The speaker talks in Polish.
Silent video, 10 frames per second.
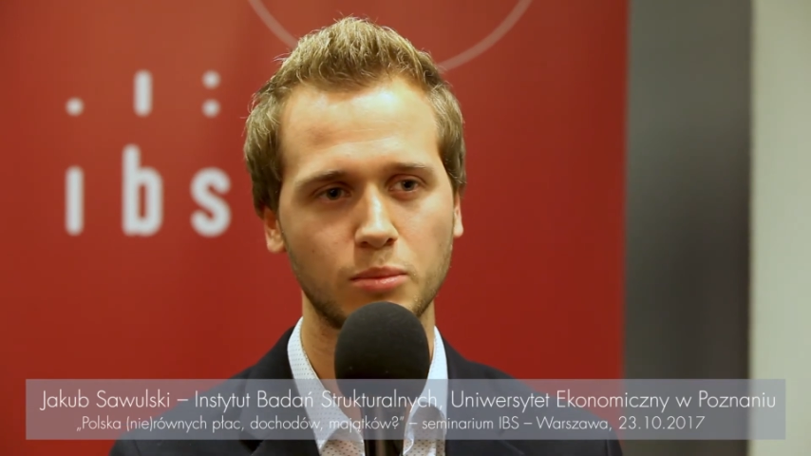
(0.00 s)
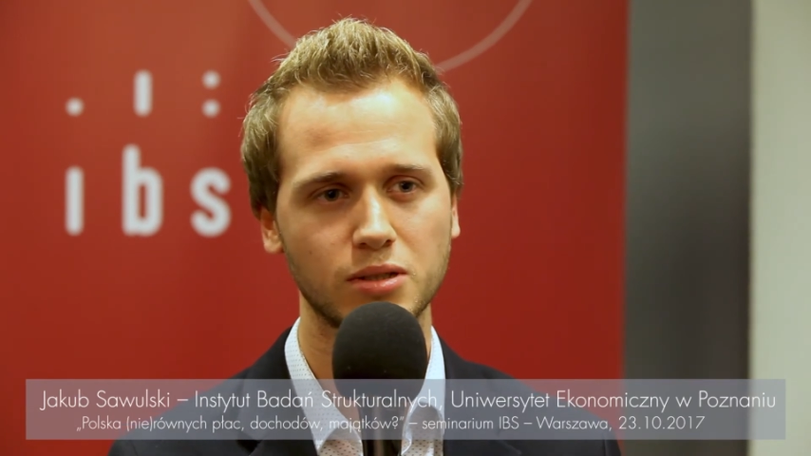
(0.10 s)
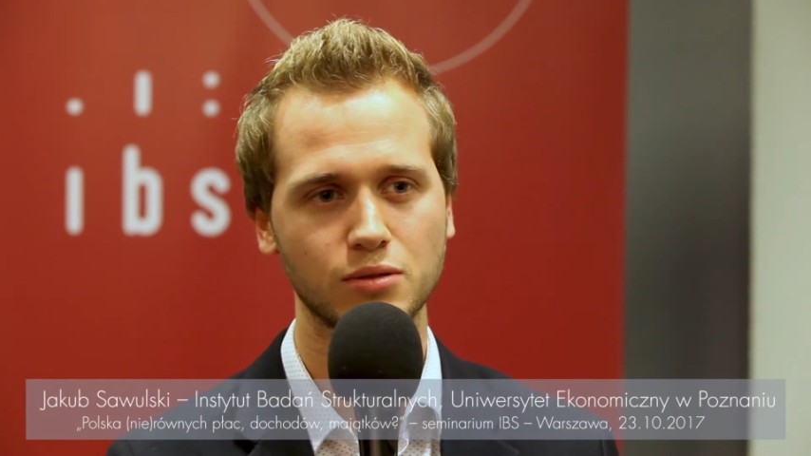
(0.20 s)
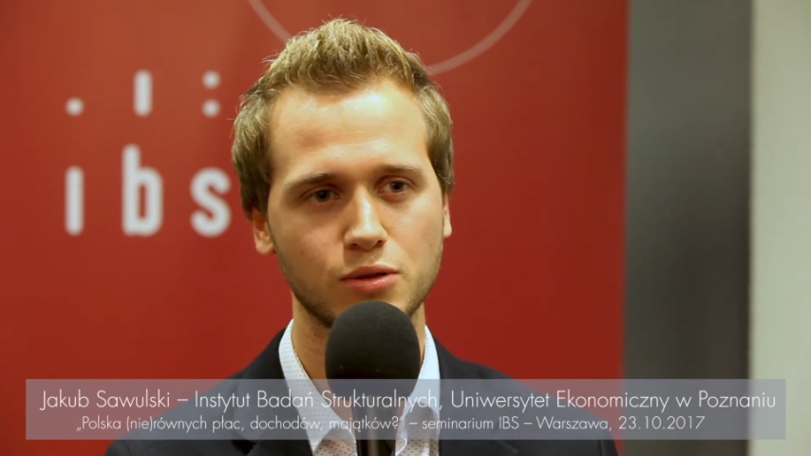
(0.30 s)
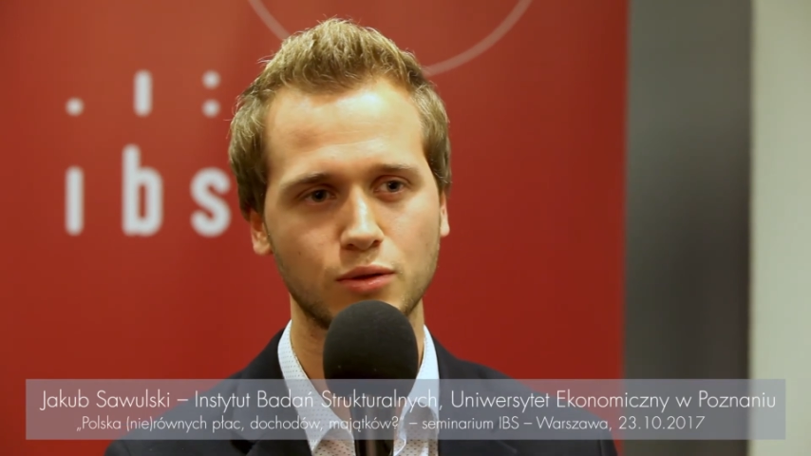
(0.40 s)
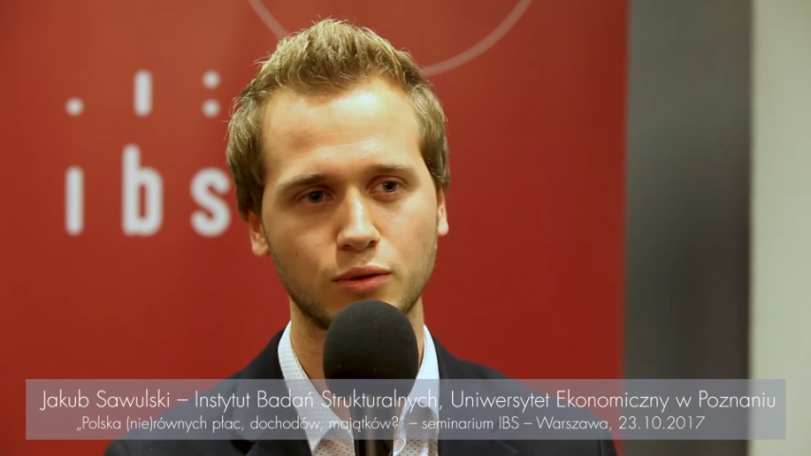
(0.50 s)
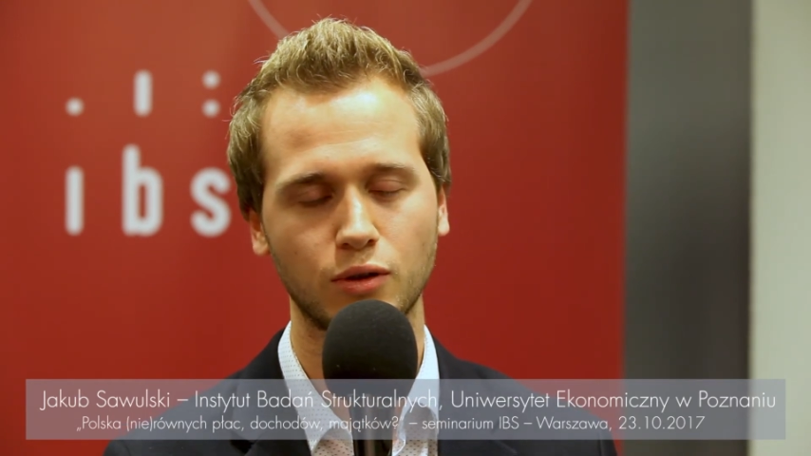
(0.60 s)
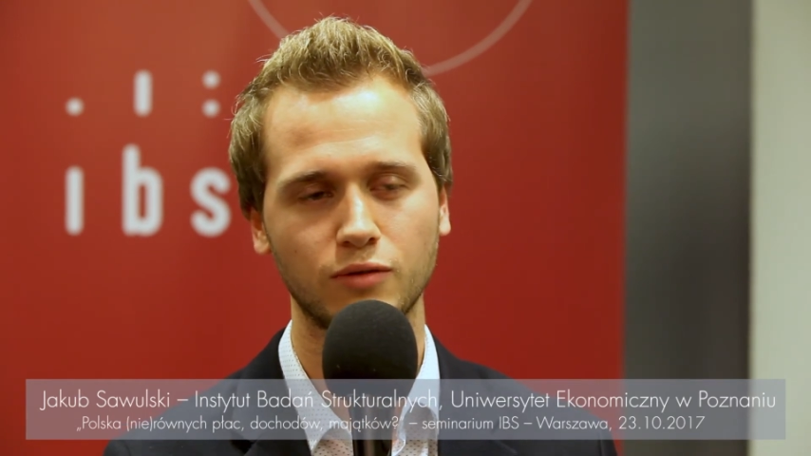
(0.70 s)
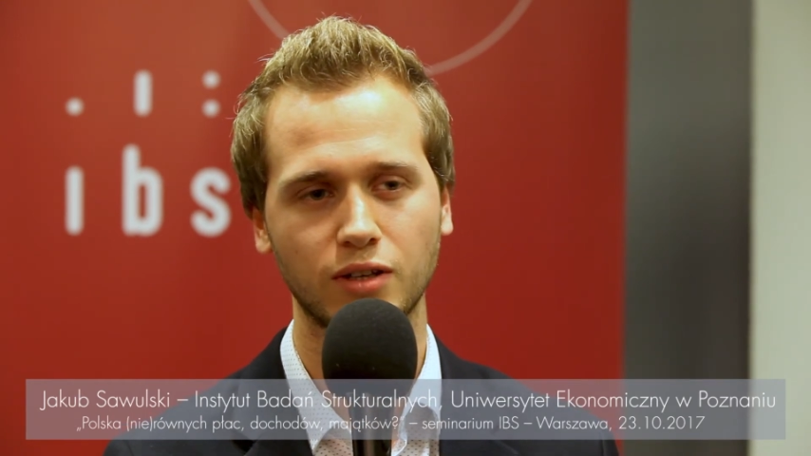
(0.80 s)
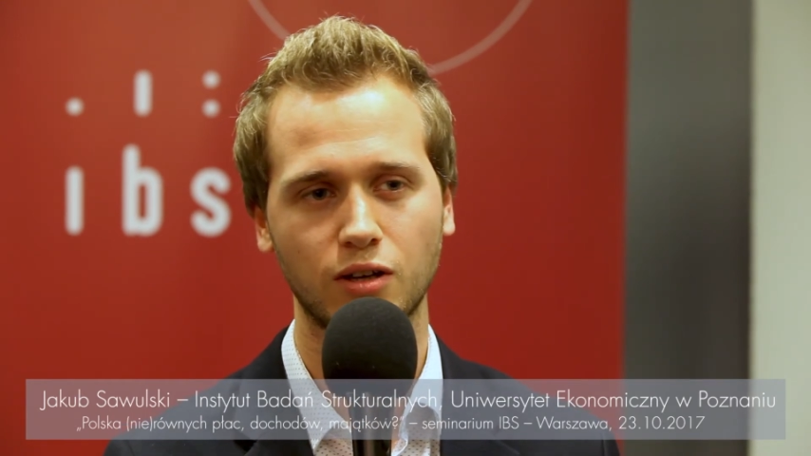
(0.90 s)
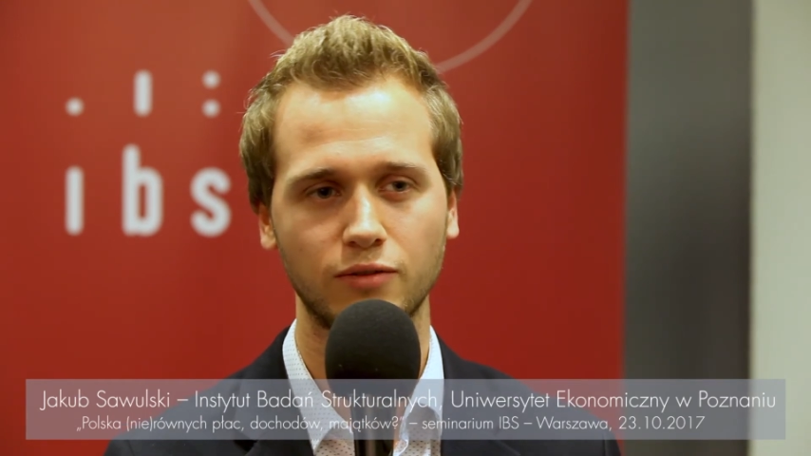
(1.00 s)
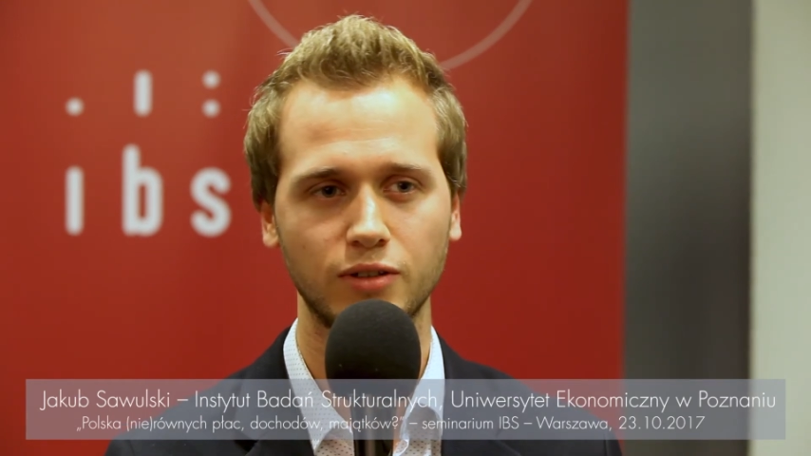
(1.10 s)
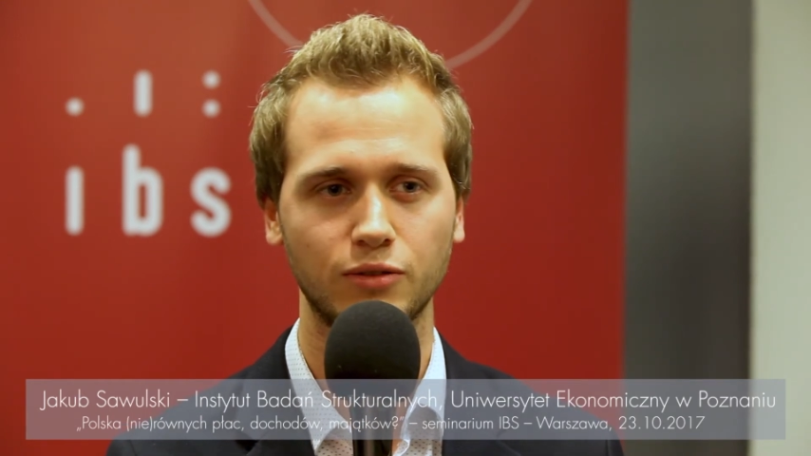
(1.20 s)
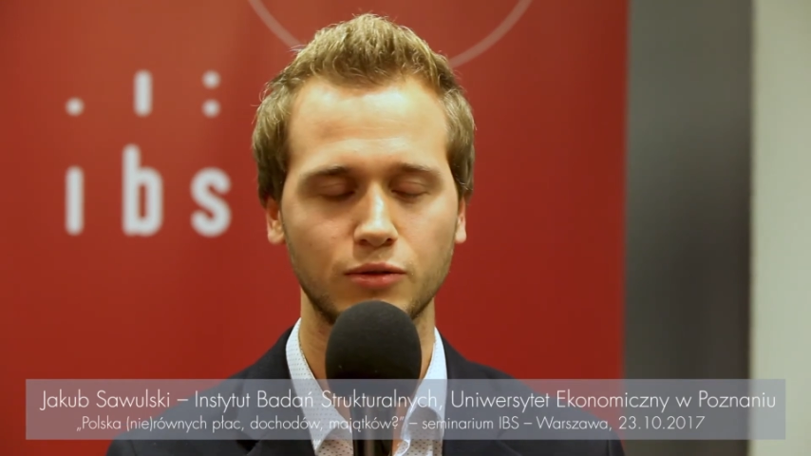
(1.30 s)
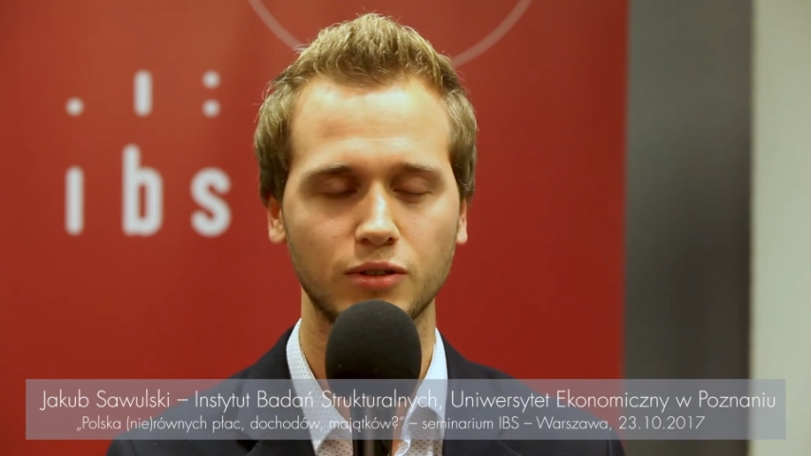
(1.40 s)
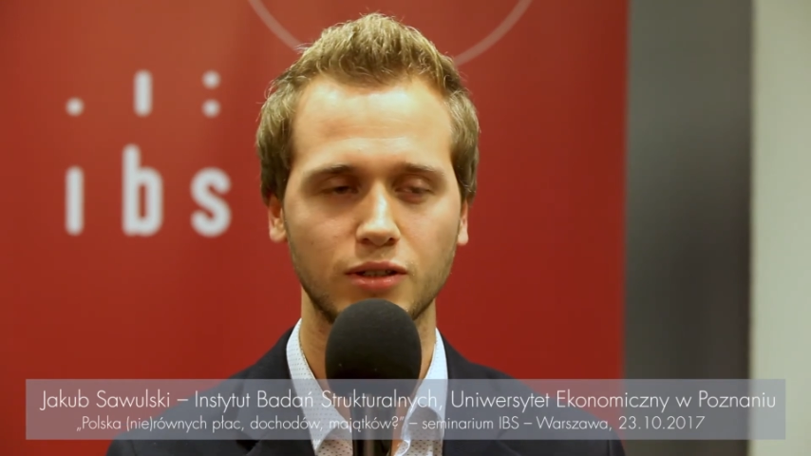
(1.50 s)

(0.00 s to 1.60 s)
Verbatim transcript: obecną strukturą wiekową